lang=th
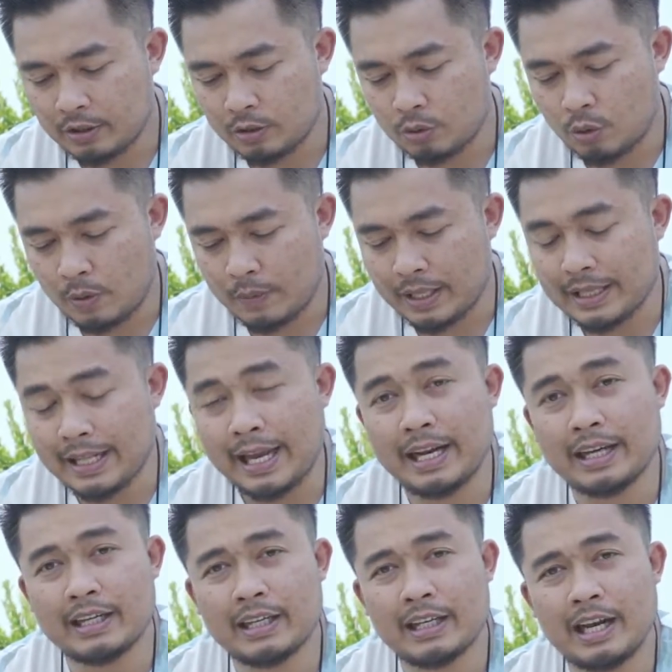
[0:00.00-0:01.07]
ตัววัดแส
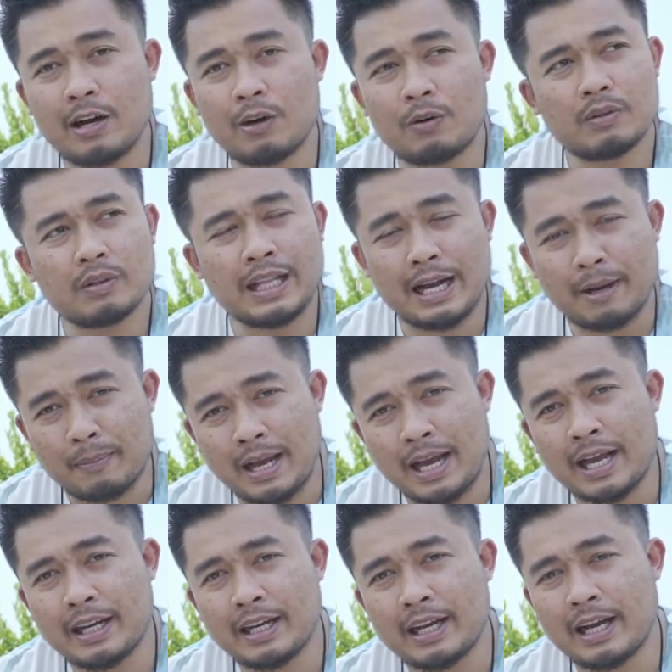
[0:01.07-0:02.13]
งที่เราสั่งมา
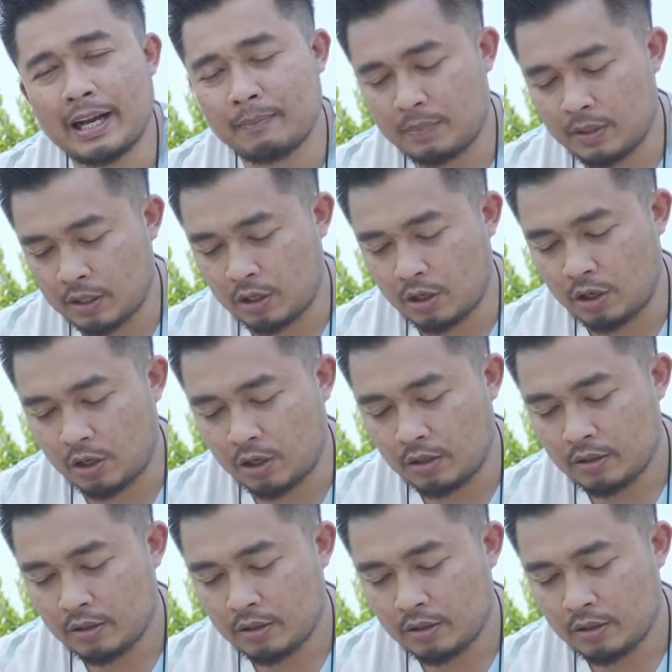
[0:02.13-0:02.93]
นะครับแล้วก็